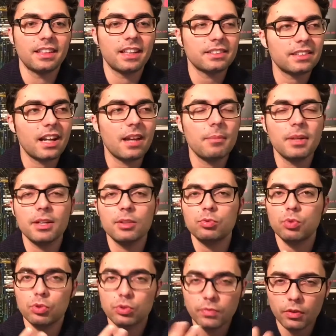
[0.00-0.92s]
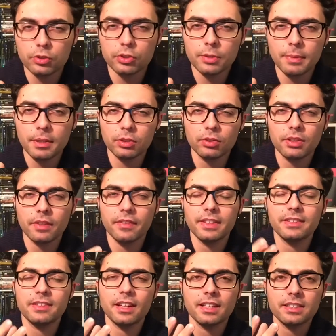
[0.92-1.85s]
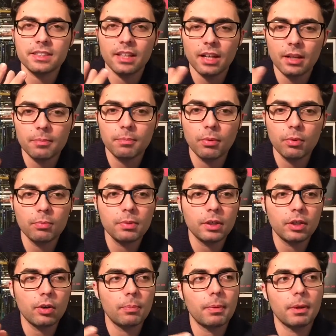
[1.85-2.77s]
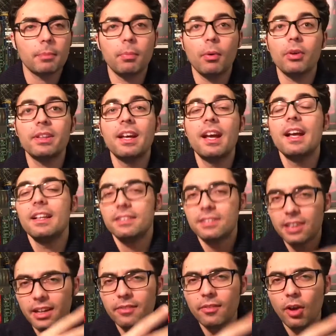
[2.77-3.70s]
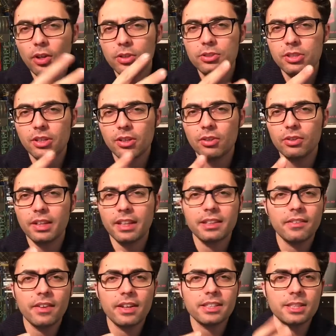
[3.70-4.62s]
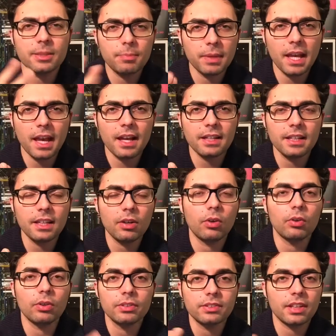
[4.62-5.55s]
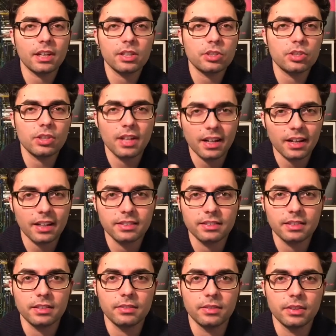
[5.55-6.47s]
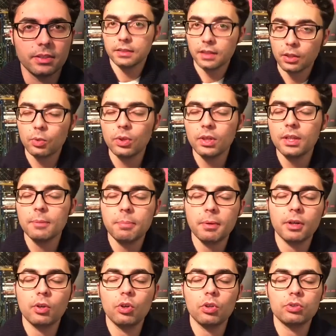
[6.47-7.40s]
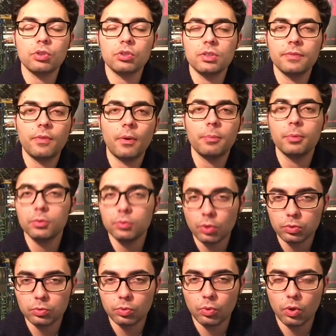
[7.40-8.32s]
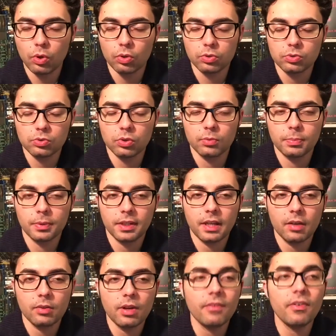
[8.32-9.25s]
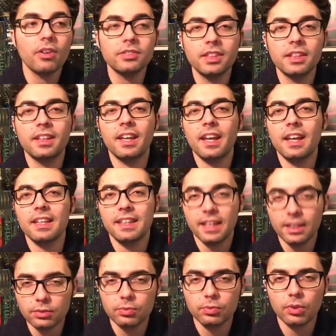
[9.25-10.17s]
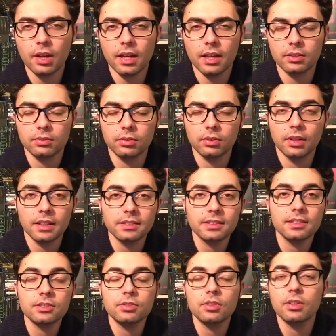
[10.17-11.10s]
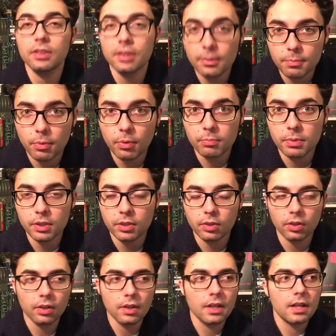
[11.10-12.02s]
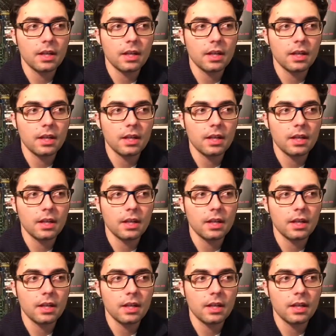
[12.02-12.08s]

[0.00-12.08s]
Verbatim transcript: la trama nel suo svolgimento deve interessare il pubblico per poi travolgerlo nei diversi piani o intrecci narrativi. Da qui il percorso si fa più tortuoso, perché una volta che hai catturato l'attenzione del pubblico,